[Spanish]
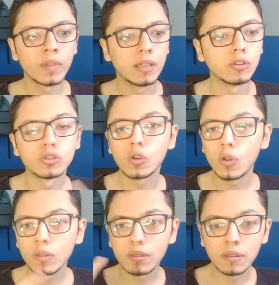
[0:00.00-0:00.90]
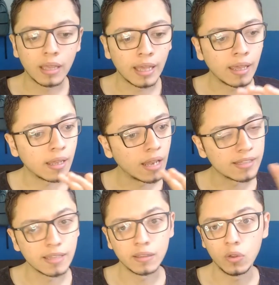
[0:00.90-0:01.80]
no solo eh, en el
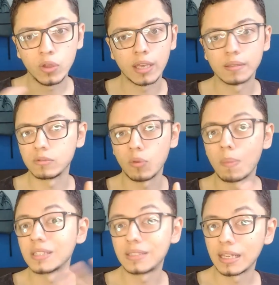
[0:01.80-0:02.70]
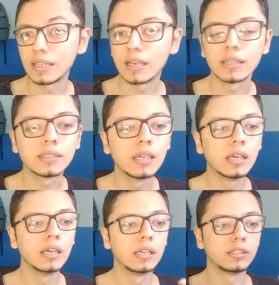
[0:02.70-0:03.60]
sentido de que son más técnicas,
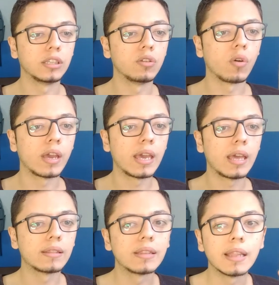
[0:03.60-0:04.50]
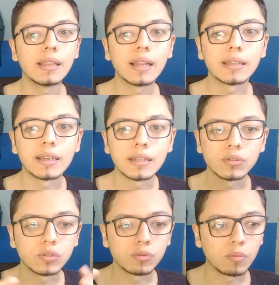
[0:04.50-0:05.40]
sino que tienden a tener
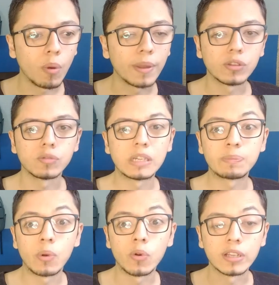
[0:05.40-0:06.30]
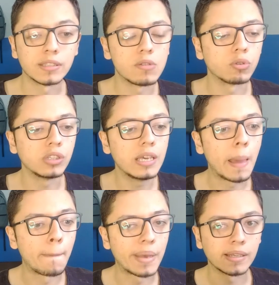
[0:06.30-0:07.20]
esos momentos más progresivos y
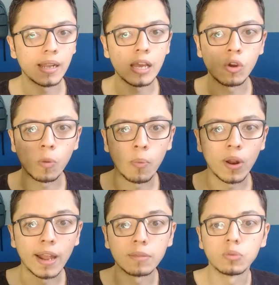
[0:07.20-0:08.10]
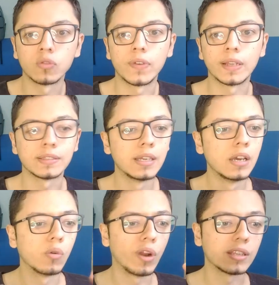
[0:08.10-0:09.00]
empiezan a incorporar atmósferas.
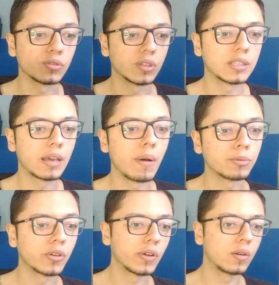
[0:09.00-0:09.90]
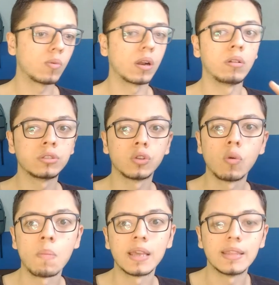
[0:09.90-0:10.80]
Una de las cosas que vamos a ver en Where All
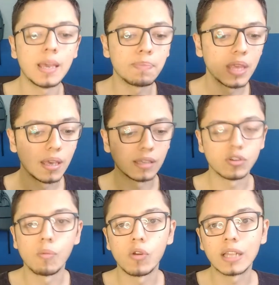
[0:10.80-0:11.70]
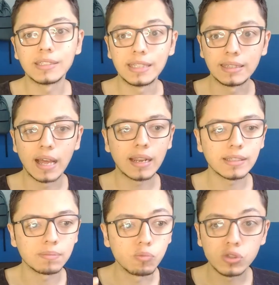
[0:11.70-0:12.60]
Know My Name es como las
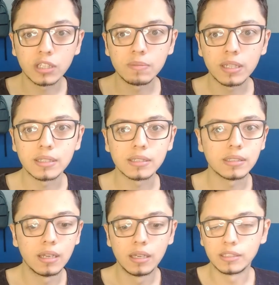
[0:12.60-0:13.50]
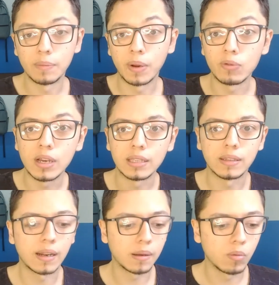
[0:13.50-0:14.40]
guitarras muchas veces, siempre hay una
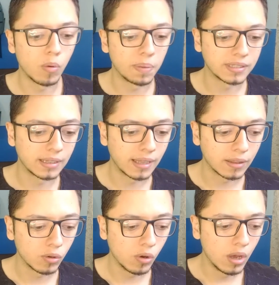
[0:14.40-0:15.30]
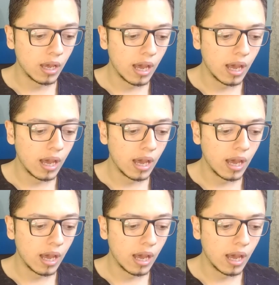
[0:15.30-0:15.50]
guitarra como presentando